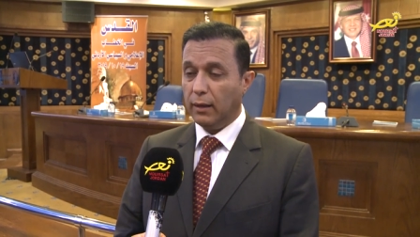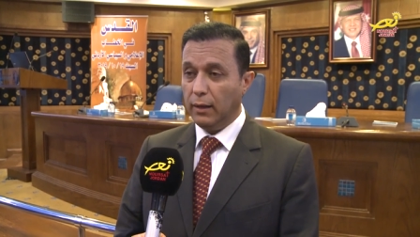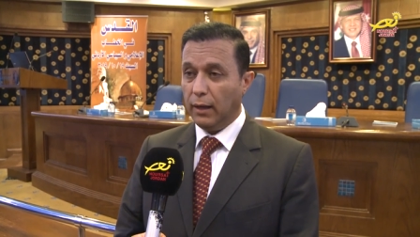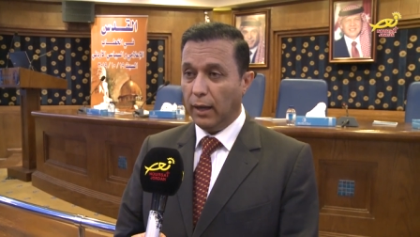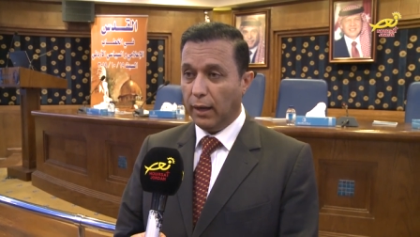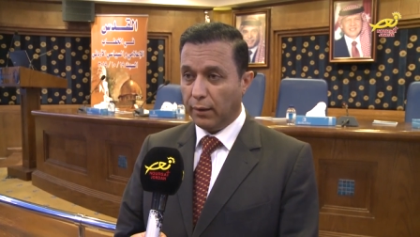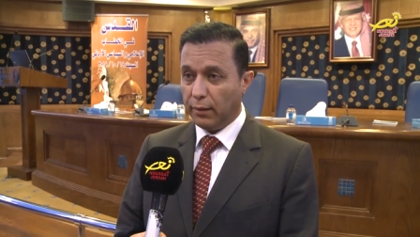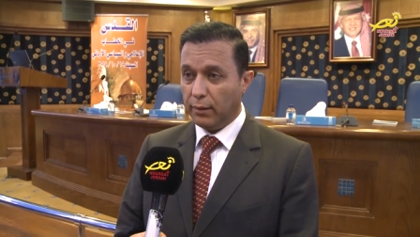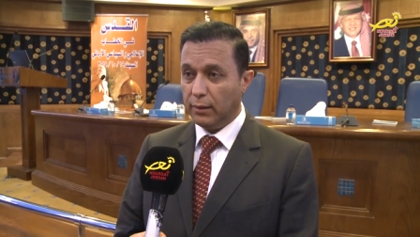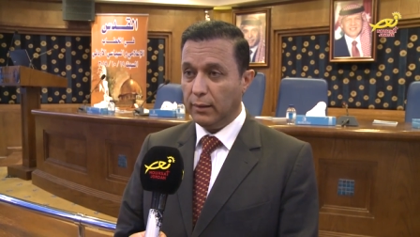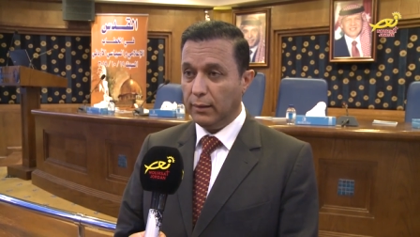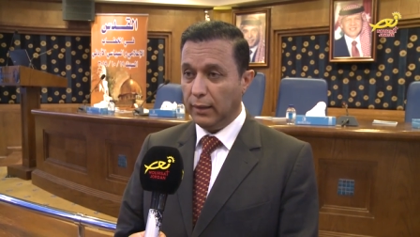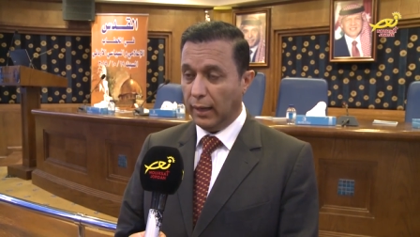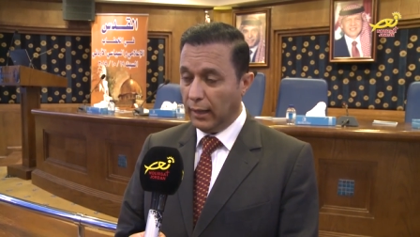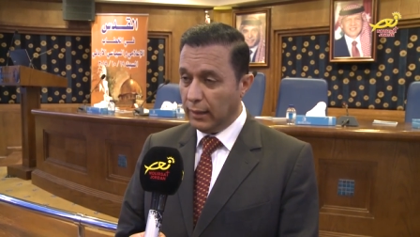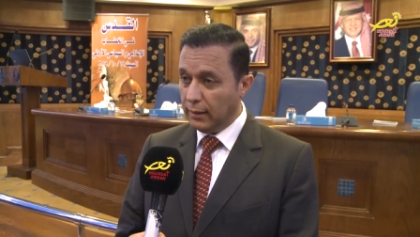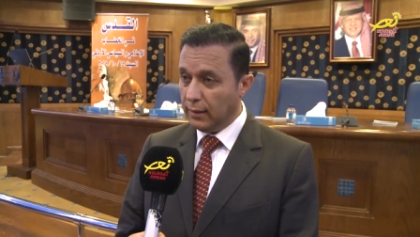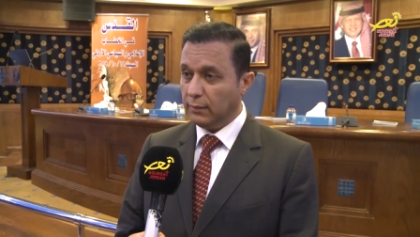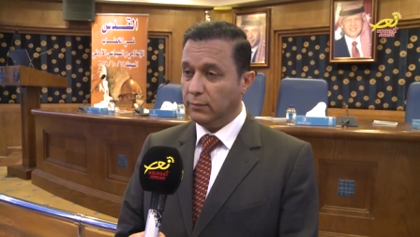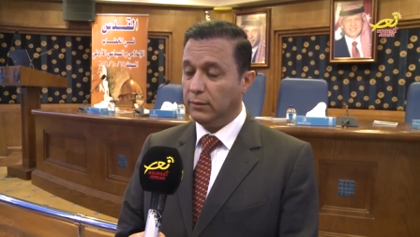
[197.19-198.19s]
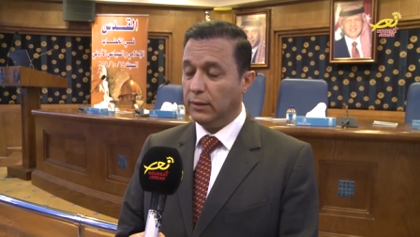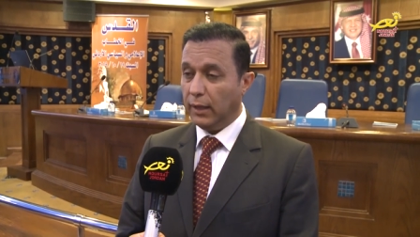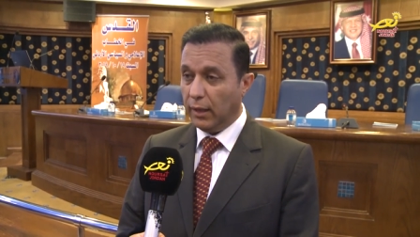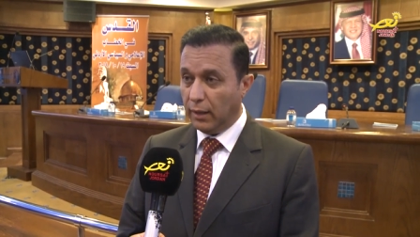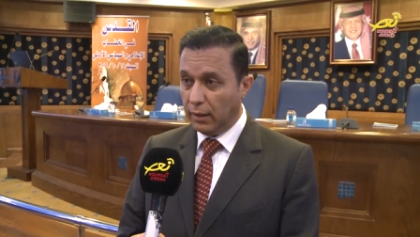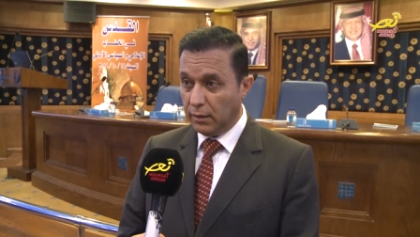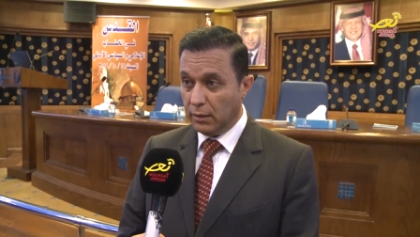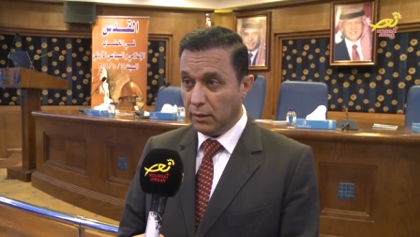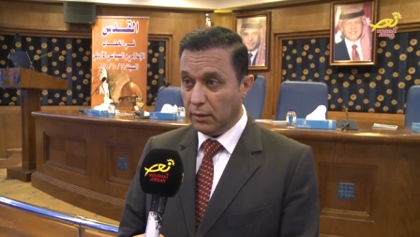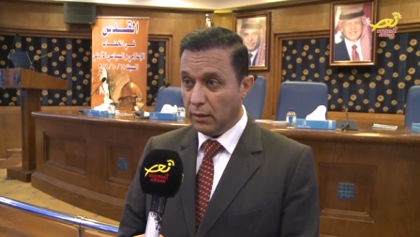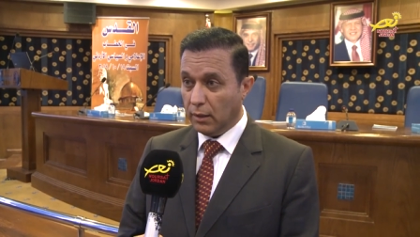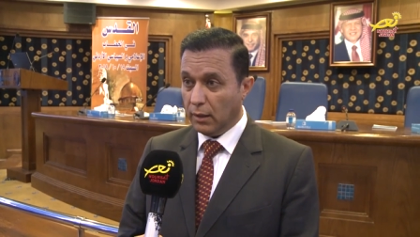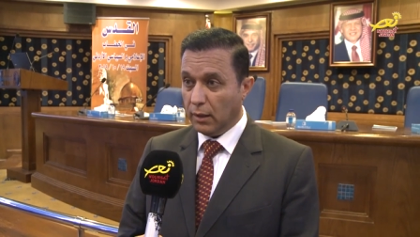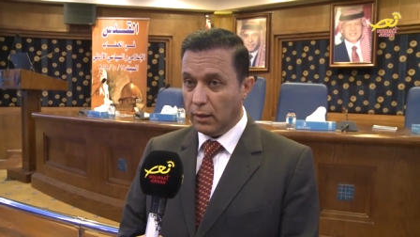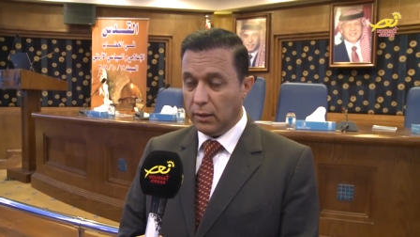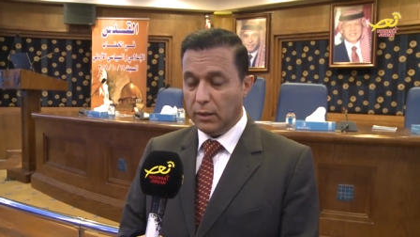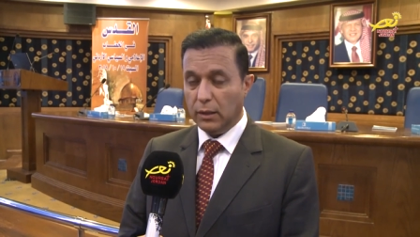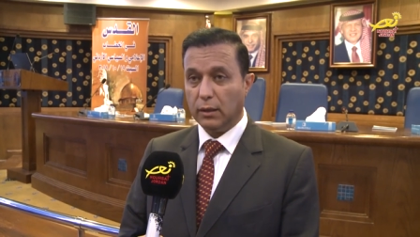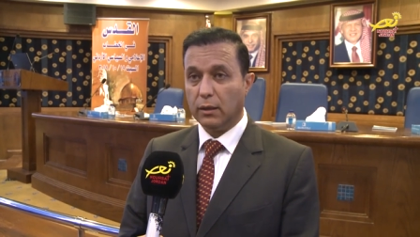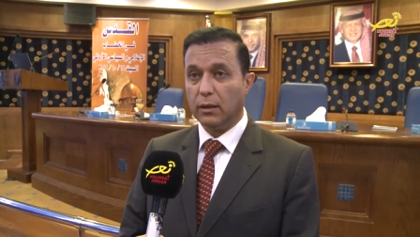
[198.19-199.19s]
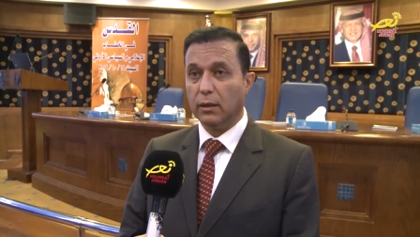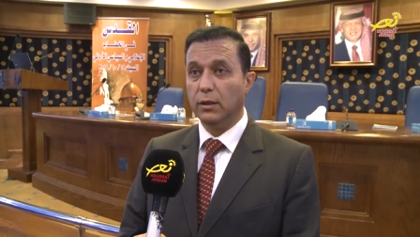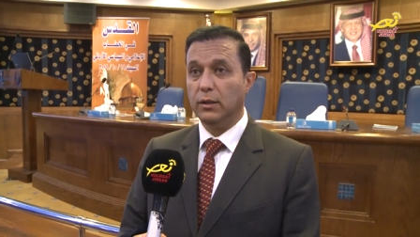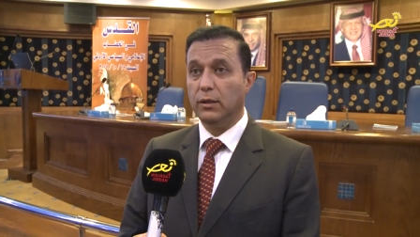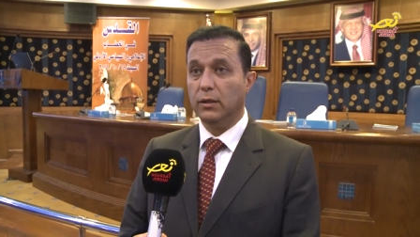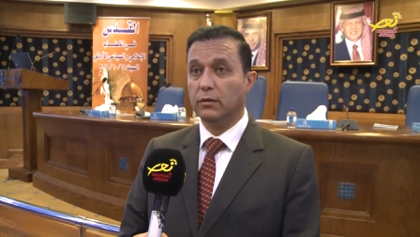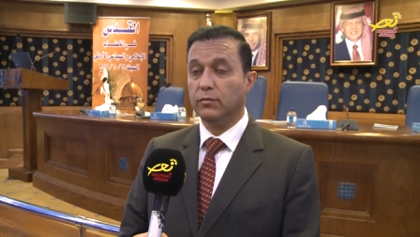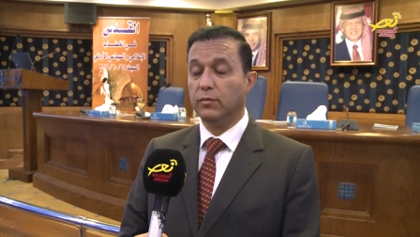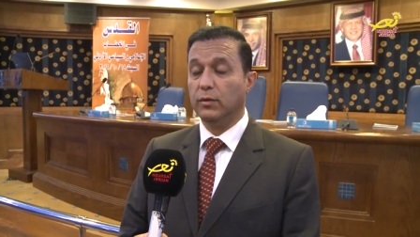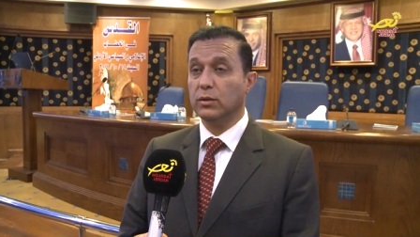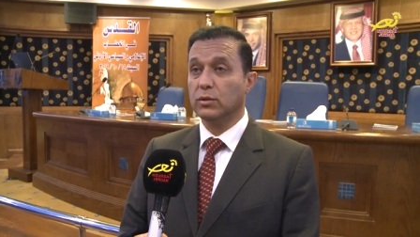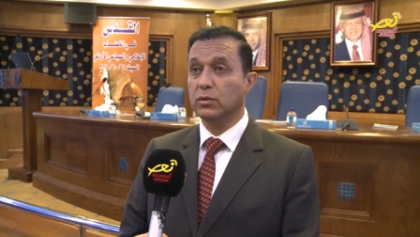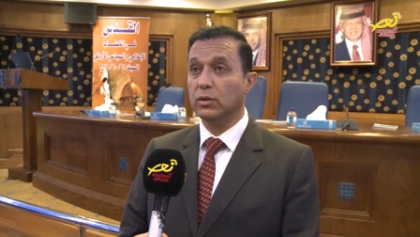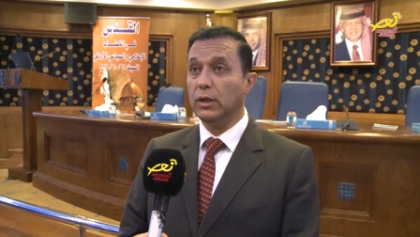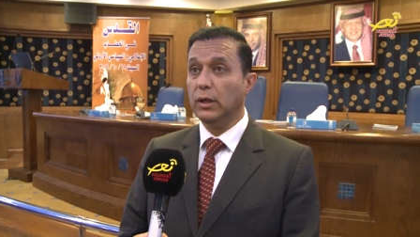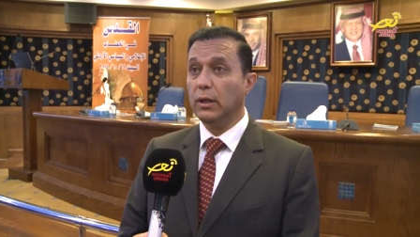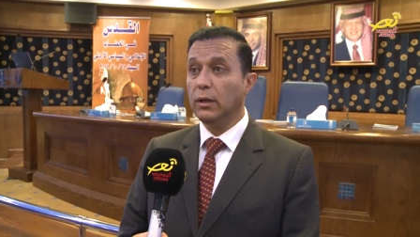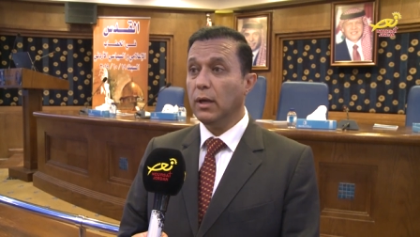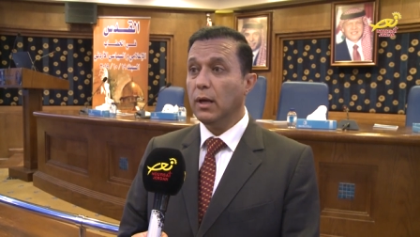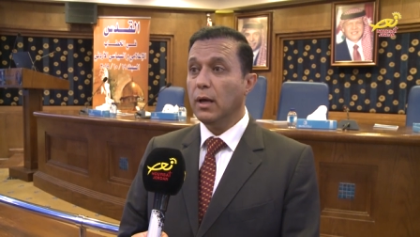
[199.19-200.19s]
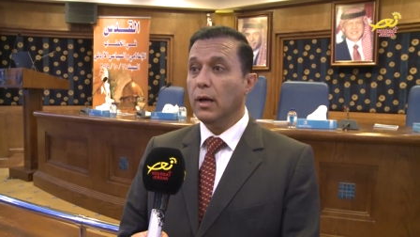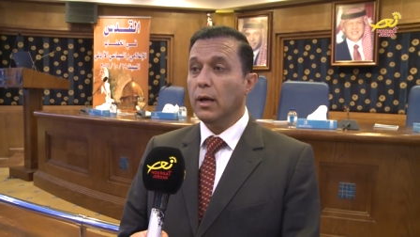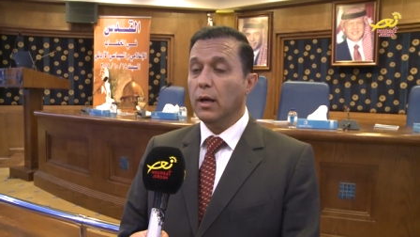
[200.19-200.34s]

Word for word: الحل النهائي لقضية فلسطين